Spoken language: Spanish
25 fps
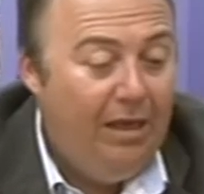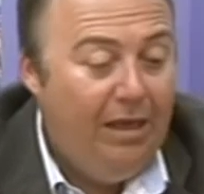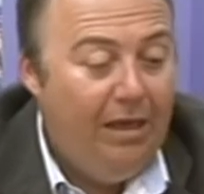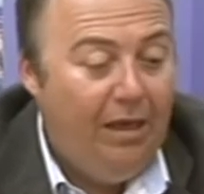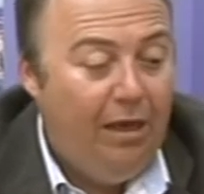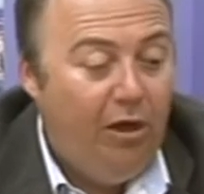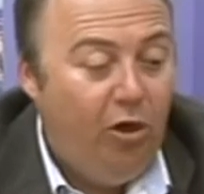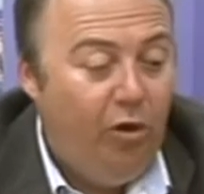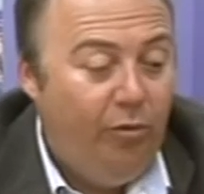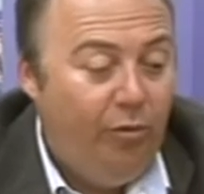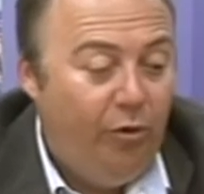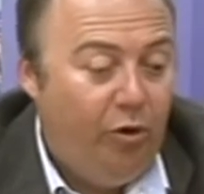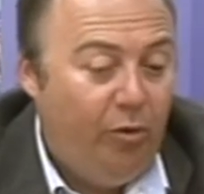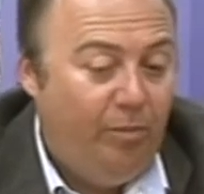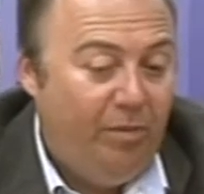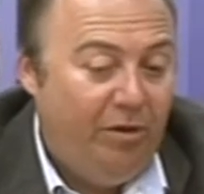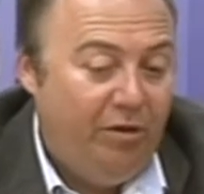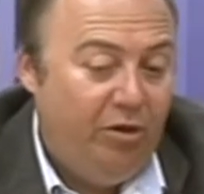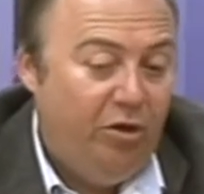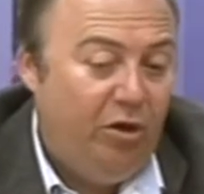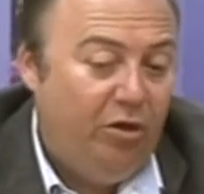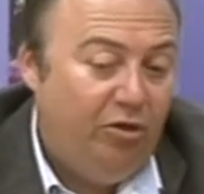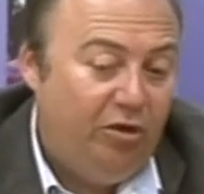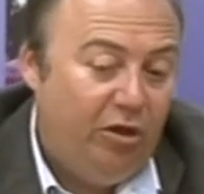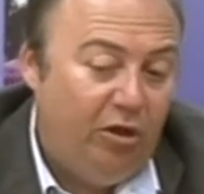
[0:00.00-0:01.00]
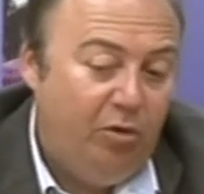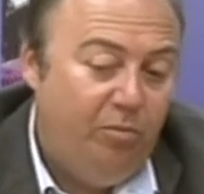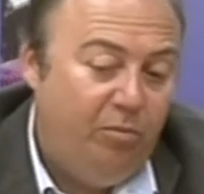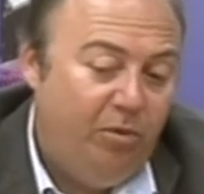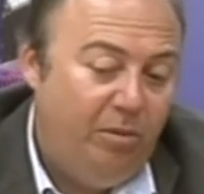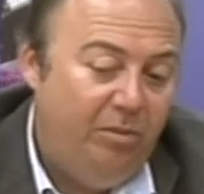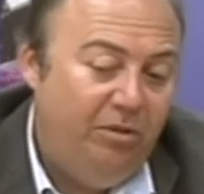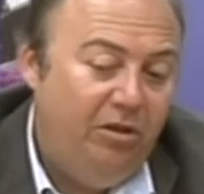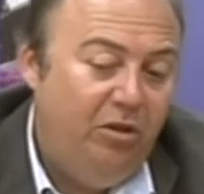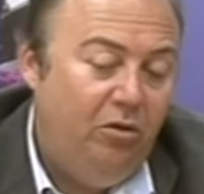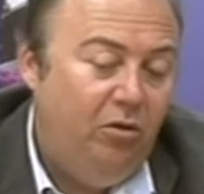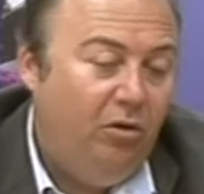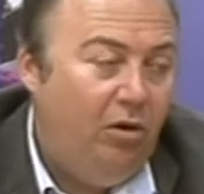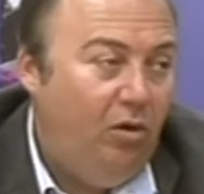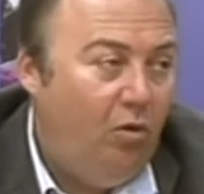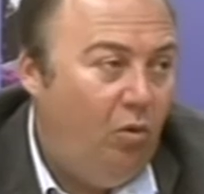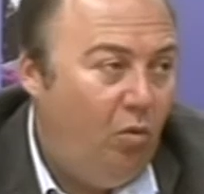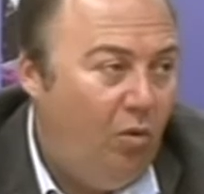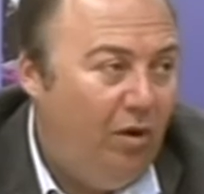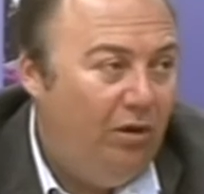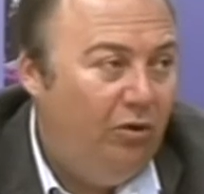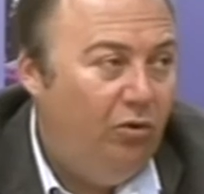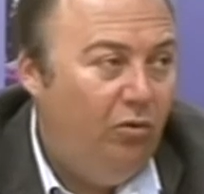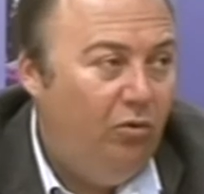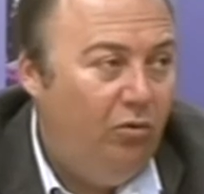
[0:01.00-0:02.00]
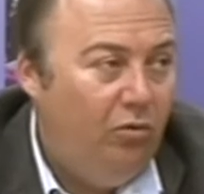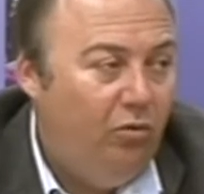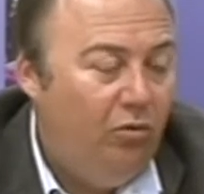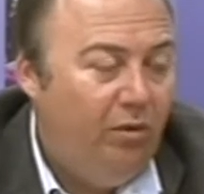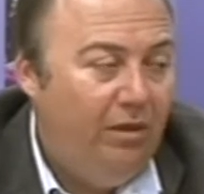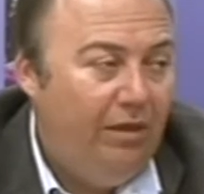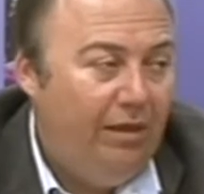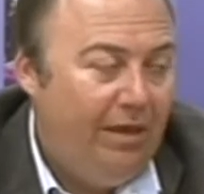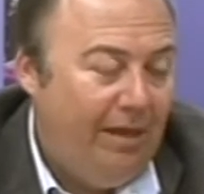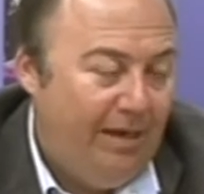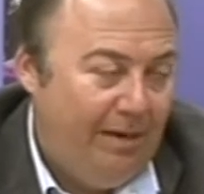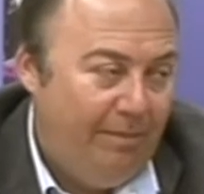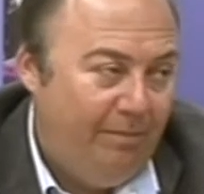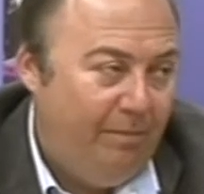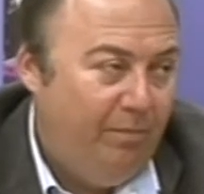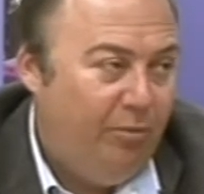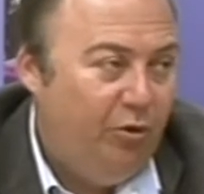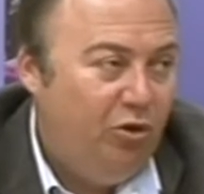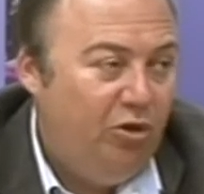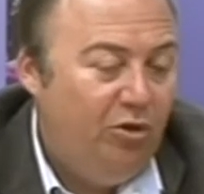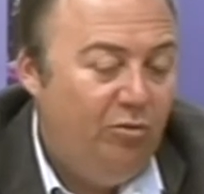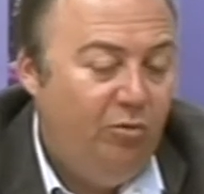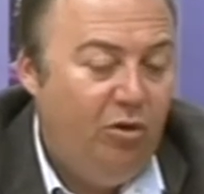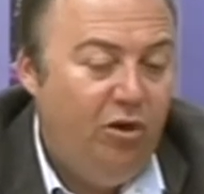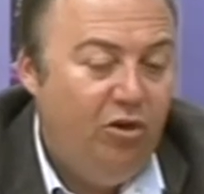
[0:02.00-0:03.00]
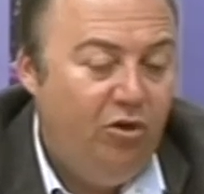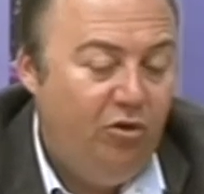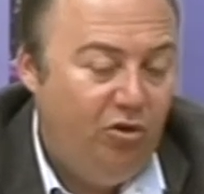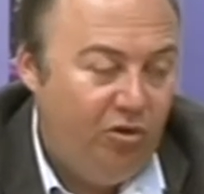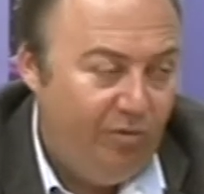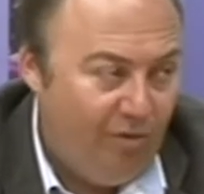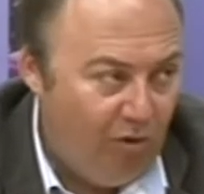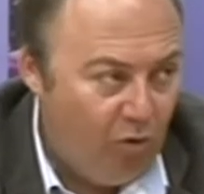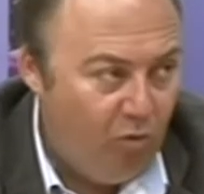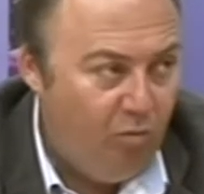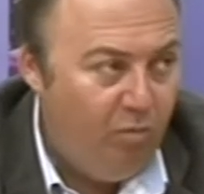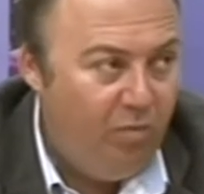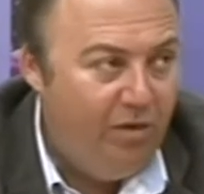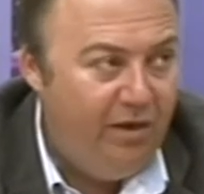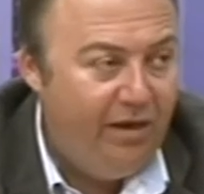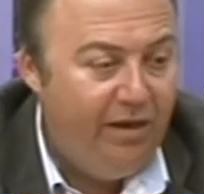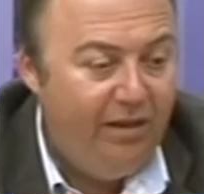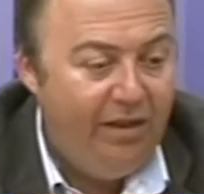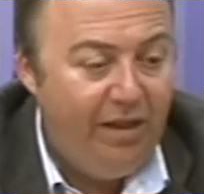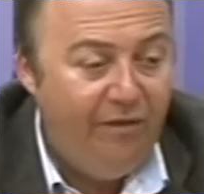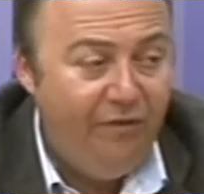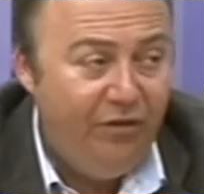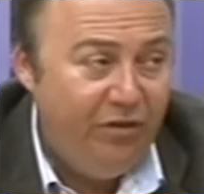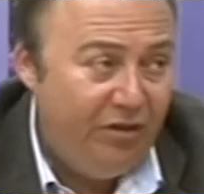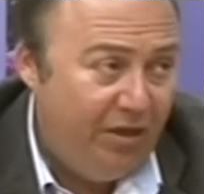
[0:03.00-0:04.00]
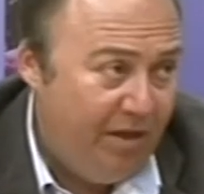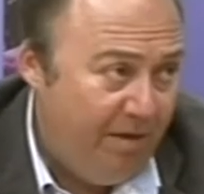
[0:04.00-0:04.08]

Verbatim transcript: El gobierno español se ha comprometido que en cuatro que en el próximo año se va a cumplir el déficit.